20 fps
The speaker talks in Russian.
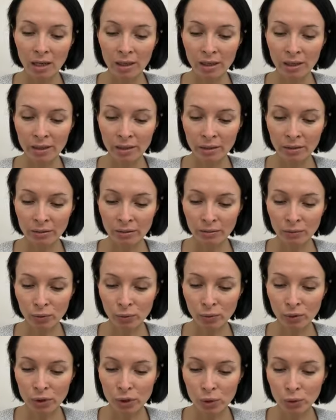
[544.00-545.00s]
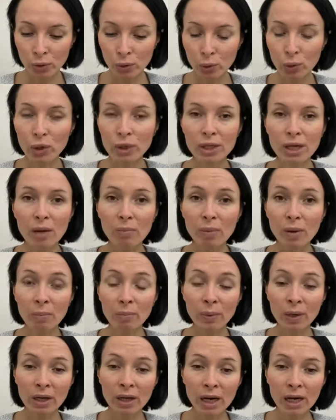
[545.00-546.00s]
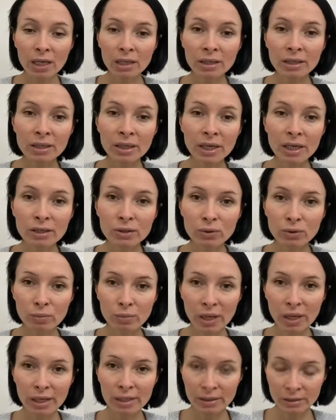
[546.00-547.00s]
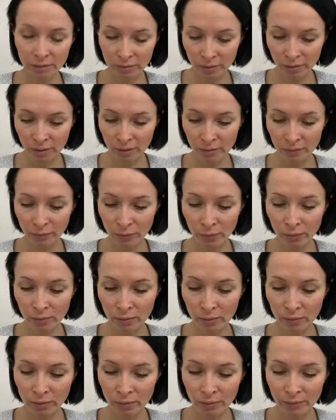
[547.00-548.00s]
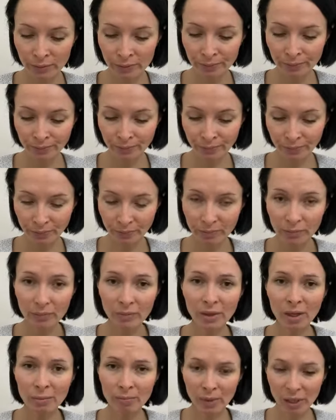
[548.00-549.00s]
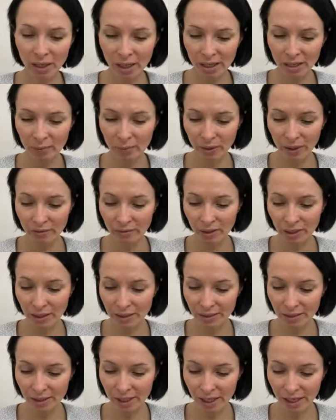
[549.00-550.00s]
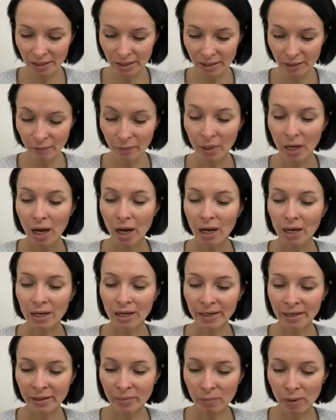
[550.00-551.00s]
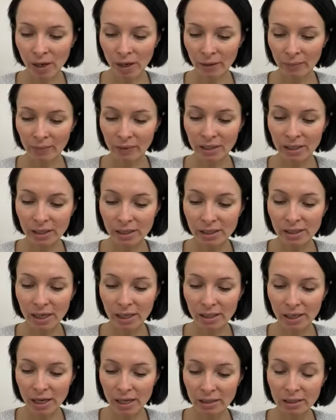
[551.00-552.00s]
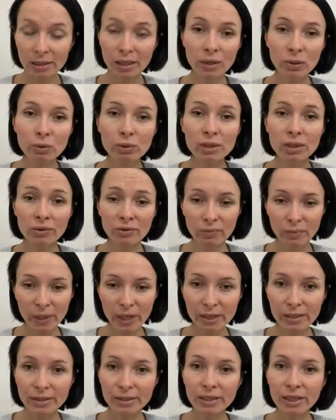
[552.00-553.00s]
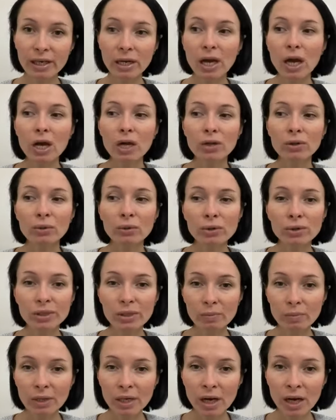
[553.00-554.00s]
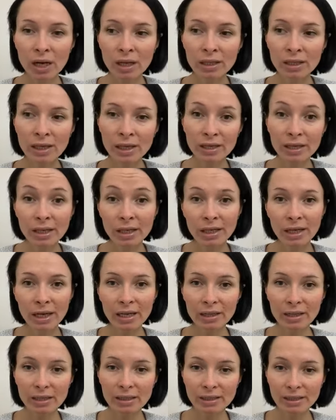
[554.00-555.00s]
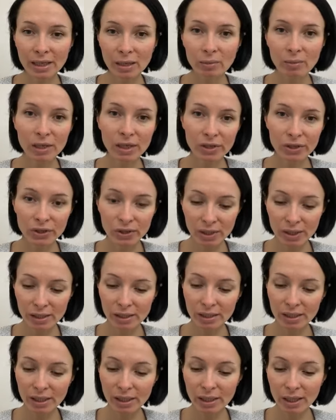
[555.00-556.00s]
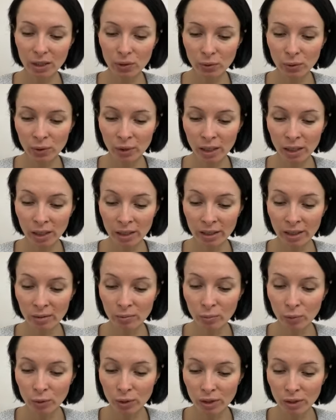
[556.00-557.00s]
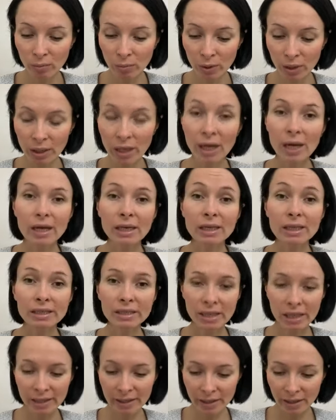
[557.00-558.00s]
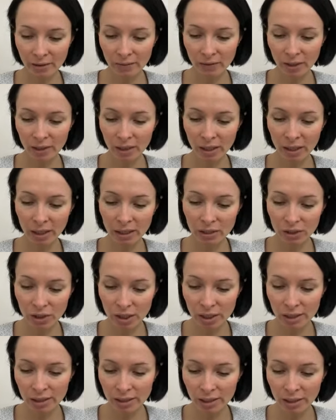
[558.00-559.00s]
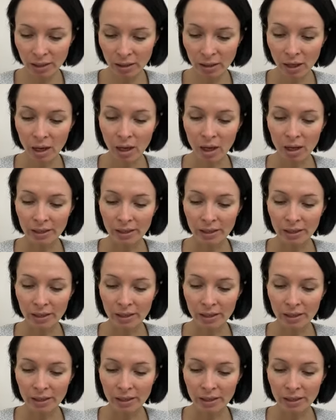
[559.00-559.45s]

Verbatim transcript: э, э, ну, еще до этапа, пока не сумели, ну, пока не появились дети. Либо, если они остаются вместе, но семья для них это семь личностей, которая как будто бы изолирована от жизни,